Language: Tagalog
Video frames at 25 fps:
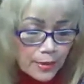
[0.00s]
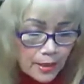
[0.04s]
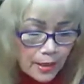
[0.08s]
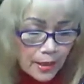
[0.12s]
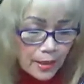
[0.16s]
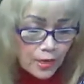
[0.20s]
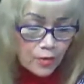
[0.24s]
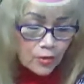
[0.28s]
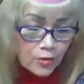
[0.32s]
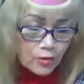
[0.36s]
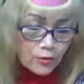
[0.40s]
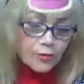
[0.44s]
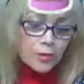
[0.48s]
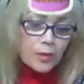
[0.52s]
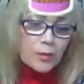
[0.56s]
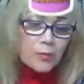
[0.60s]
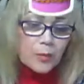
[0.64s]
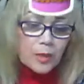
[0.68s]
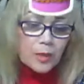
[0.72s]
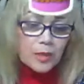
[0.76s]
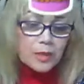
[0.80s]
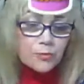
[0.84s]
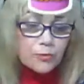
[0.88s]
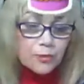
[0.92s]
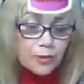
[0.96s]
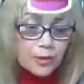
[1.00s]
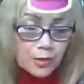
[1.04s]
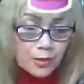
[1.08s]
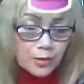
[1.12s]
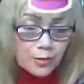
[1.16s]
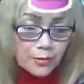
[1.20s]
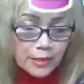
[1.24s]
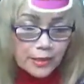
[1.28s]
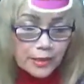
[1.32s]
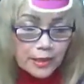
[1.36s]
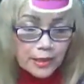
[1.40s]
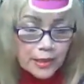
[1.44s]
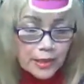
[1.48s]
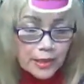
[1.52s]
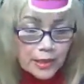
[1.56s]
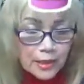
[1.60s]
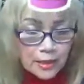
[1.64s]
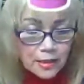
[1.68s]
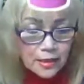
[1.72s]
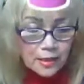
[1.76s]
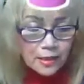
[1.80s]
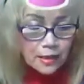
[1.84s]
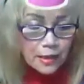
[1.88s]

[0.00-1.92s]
thank you very much for the greetings.